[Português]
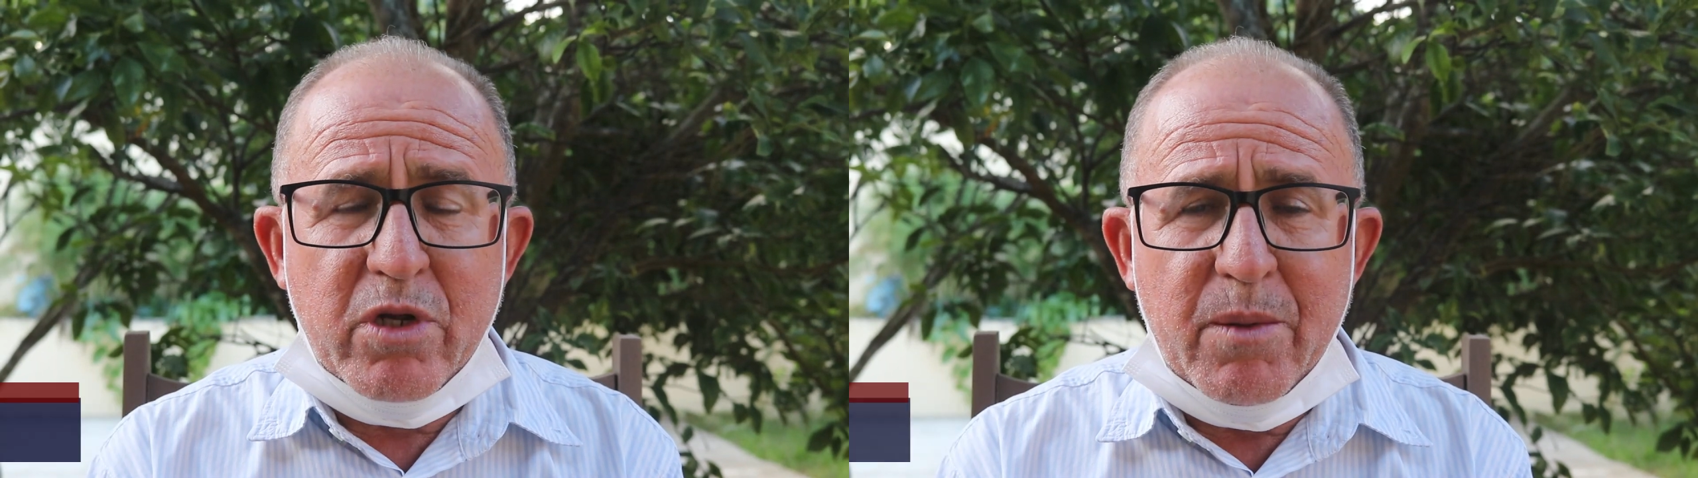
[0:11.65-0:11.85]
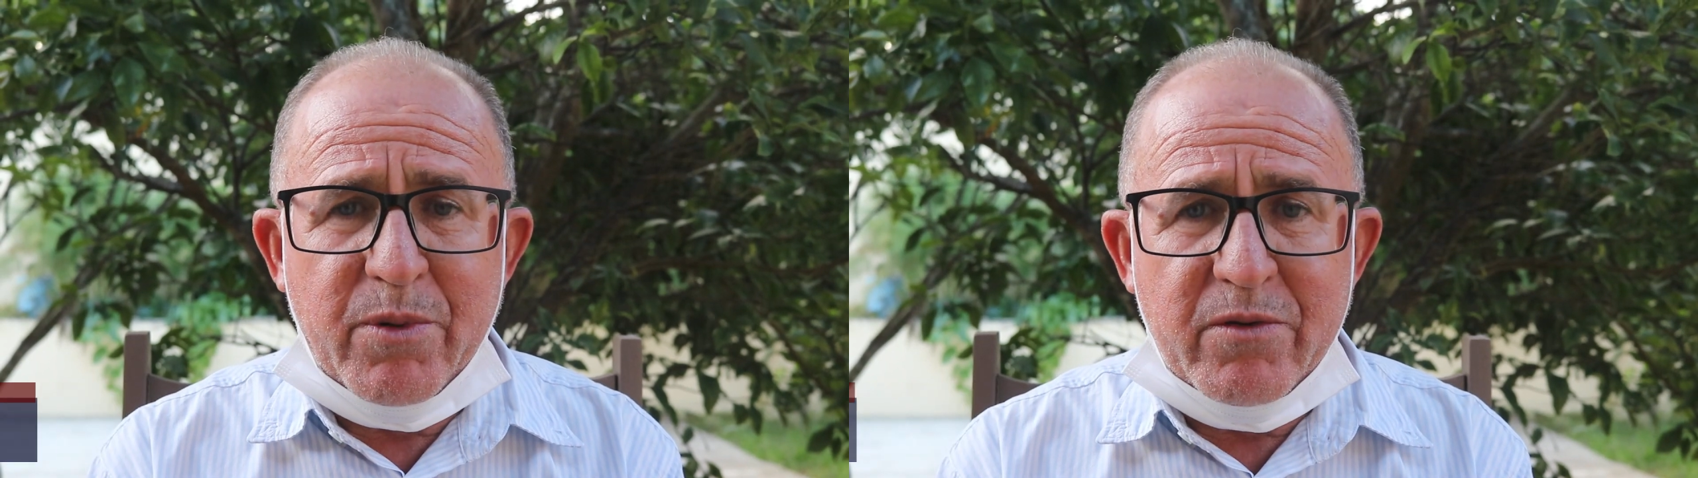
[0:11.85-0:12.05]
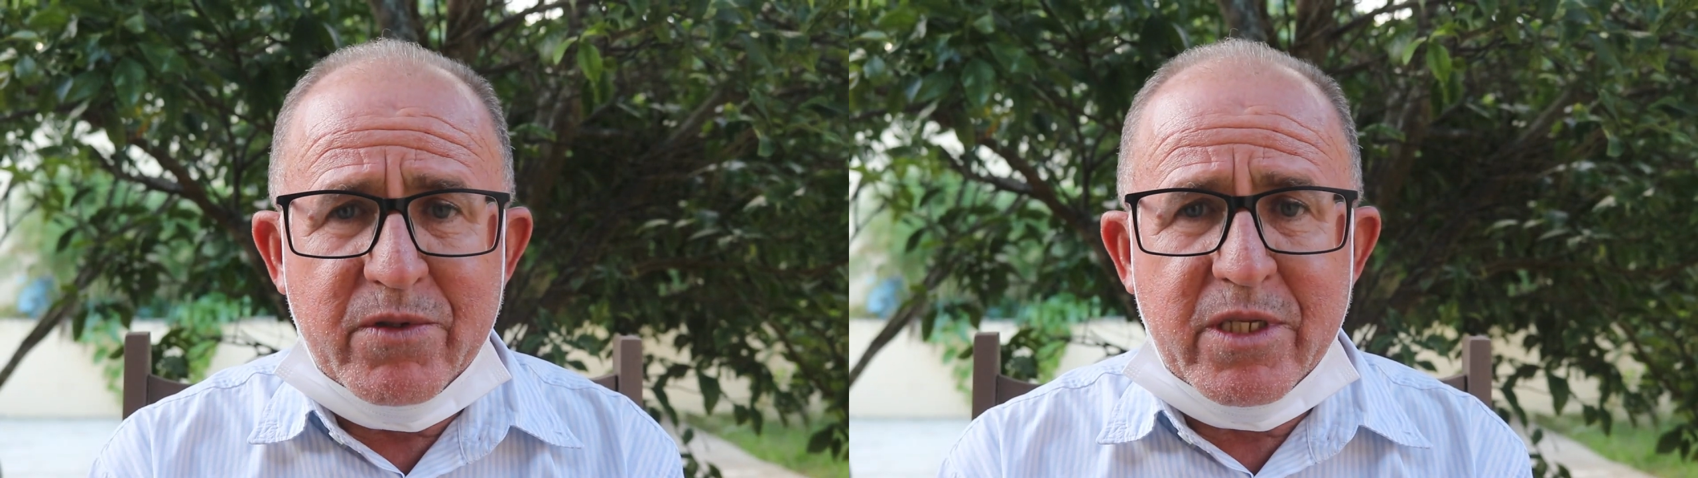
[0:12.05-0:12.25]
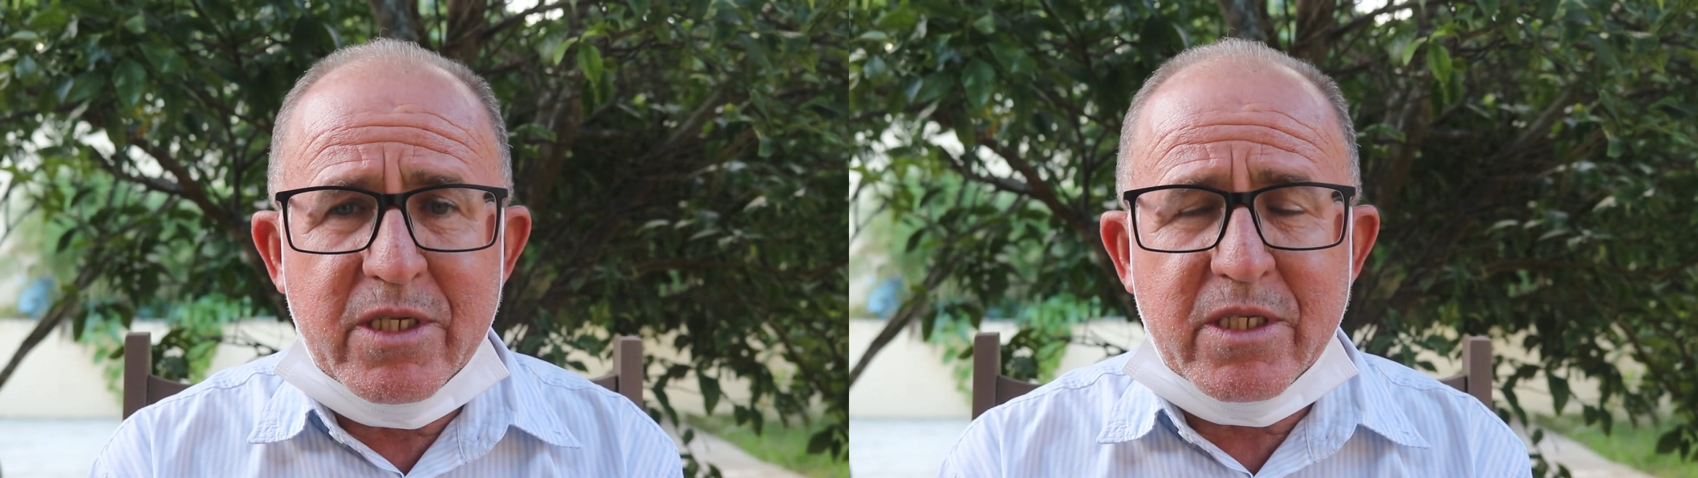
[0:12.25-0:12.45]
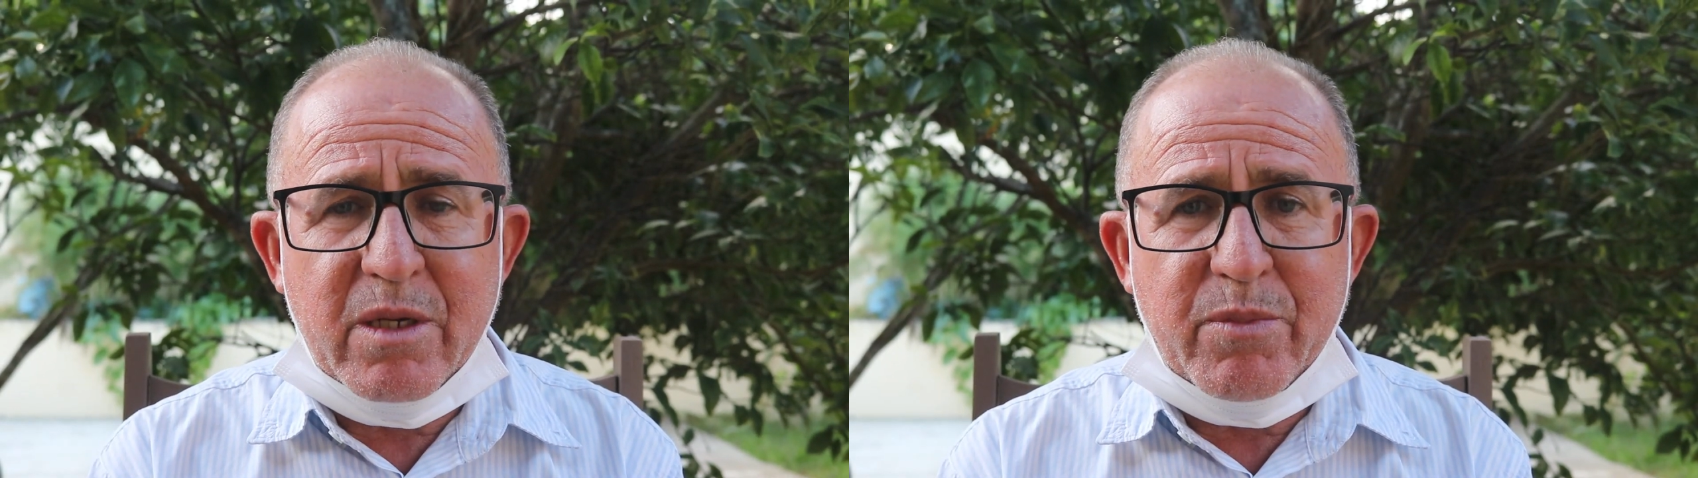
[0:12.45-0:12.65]
toda a
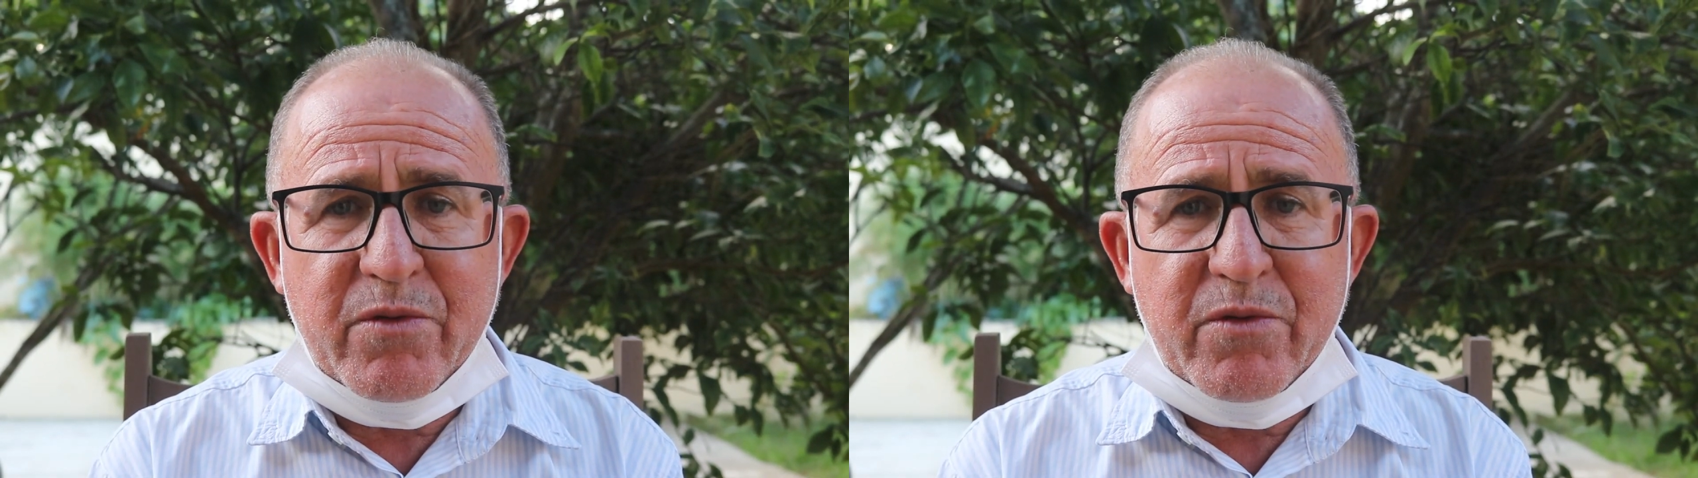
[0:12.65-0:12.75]
providência que a